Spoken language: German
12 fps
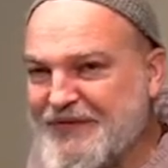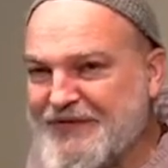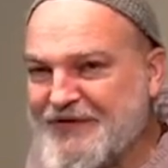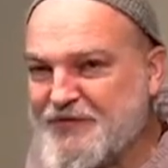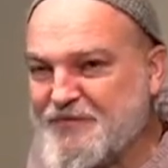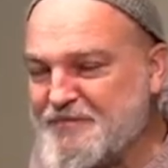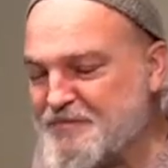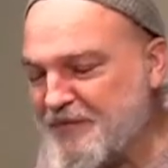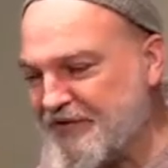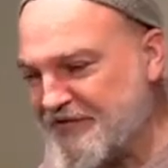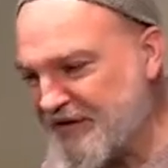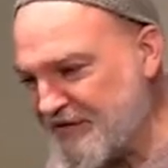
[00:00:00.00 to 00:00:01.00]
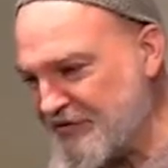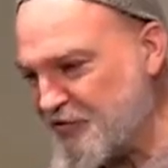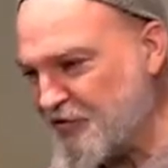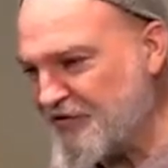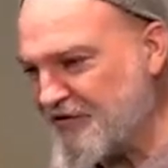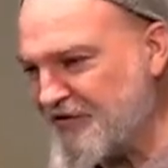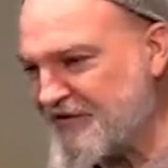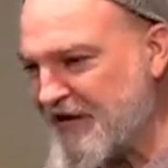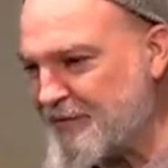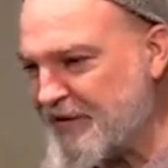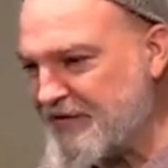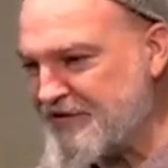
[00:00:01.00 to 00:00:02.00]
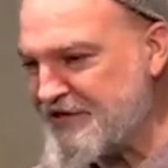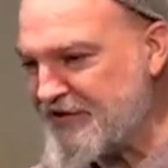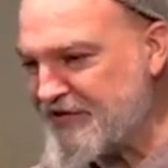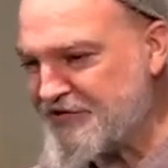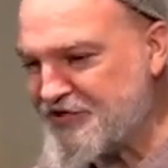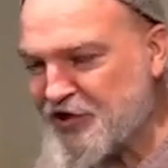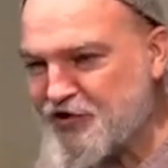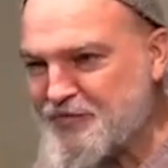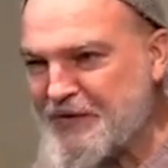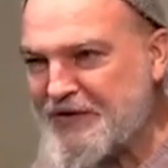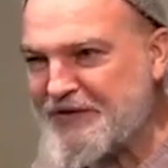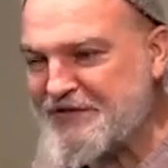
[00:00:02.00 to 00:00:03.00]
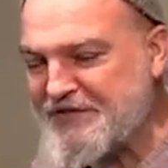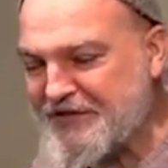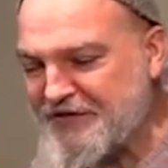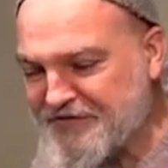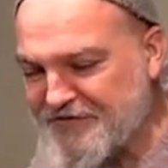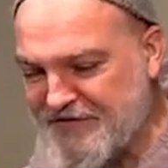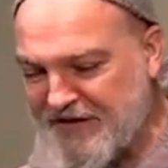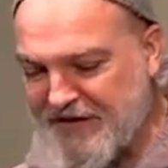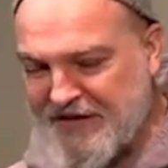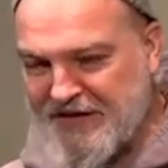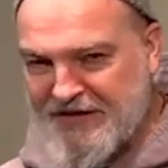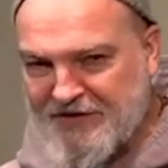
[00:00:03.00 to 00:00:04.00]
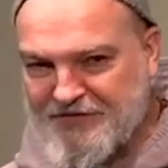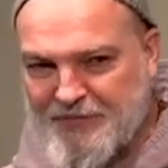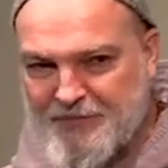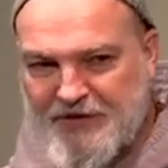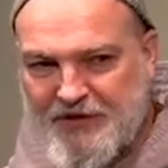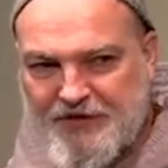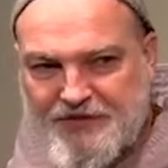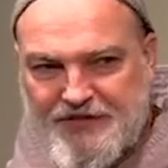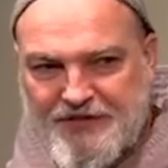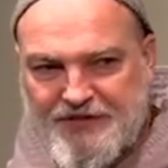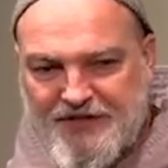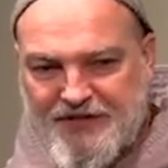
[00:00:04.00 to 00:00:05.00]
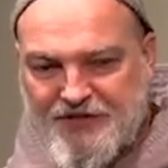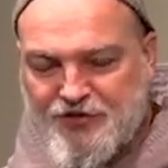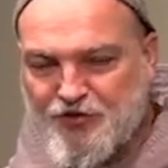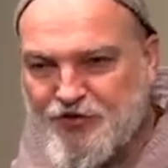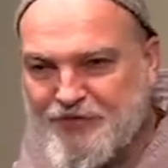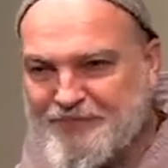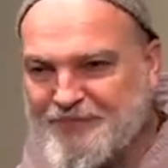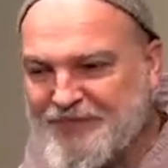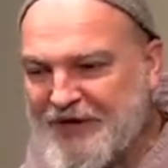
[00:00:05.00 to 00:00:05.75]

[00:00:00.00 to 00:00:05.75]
Du bist ein großer Kabarettist, Schauspieler in Dresden, sehr bekannt hier in der Region.